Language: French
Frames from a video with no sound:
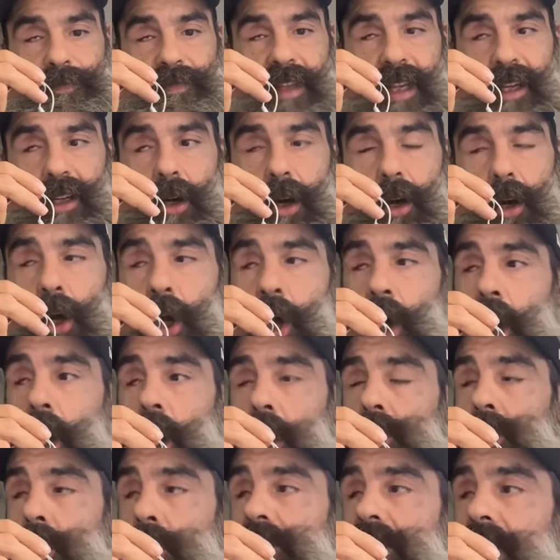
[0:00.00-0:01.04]
D'accord
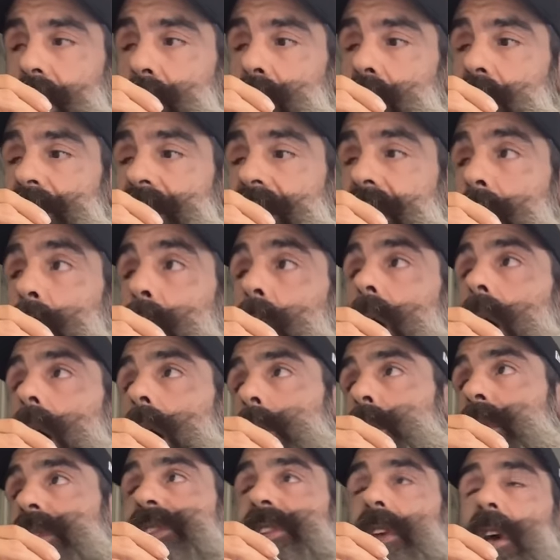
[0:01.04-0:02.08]
Donc vous allez voulu dire,
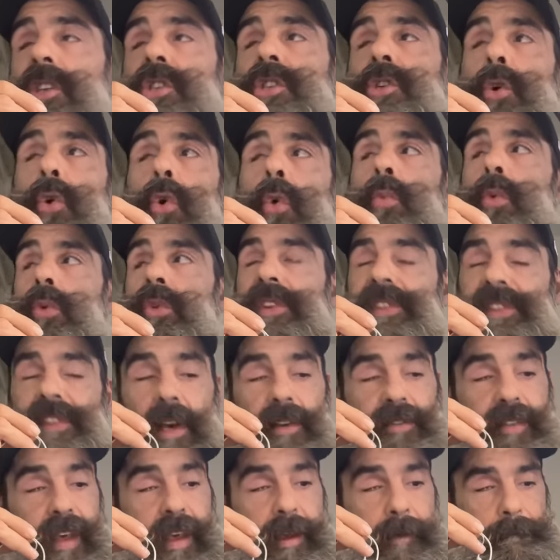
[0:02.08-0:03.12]
ouais, mais ça, Jérôme, on le
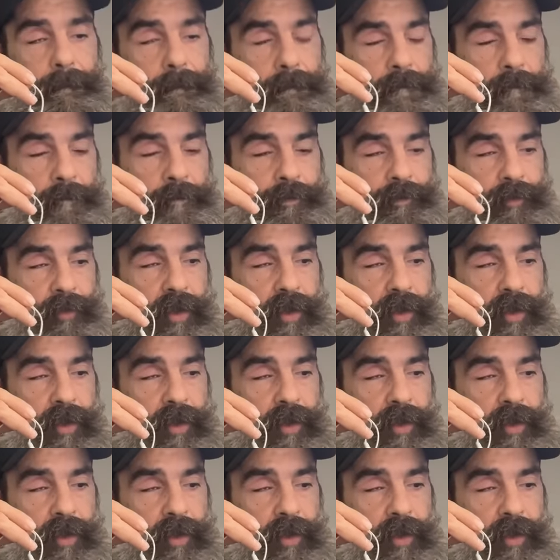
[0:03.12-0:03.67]
savait.